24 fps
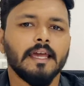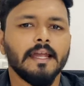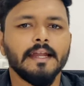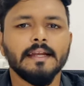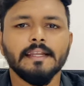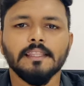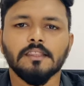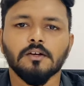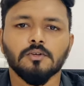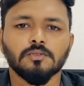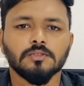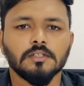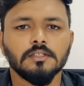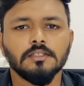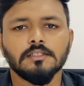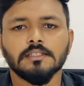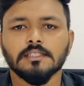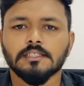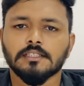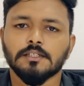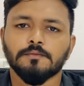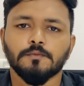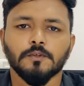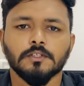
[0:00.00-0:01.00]
எயிட்டி தௌசண்ட்
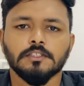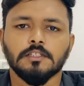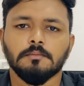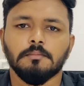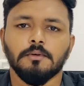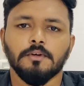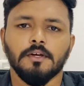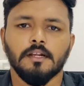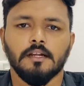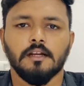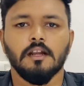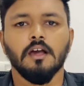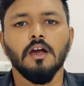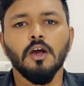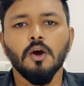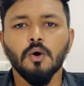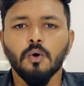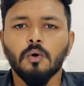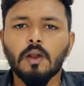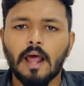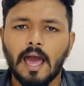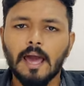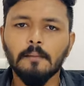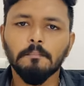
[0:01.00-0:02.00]
சிக்ஸ்டி ஃபோர் ஜிபி வருது
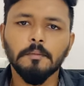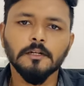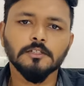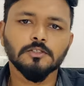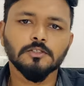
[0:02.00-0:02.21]
ஒரு ஆப்பிள்